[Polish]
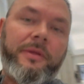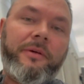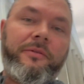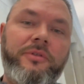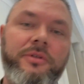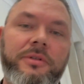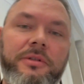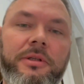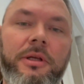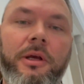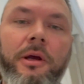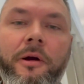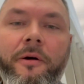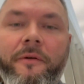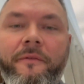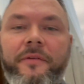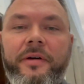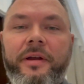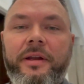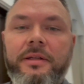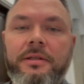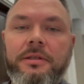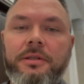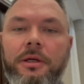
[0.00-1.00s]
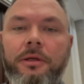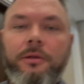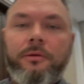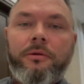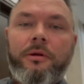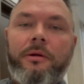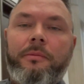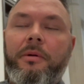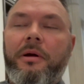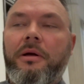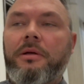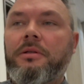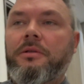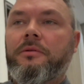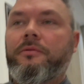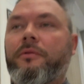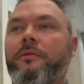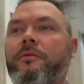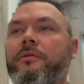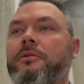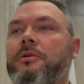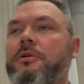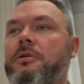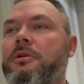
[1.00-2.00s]
wszystkie konferencje, które Państwo
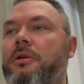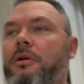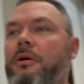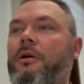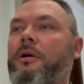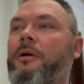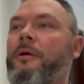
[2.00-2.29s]
widzicie,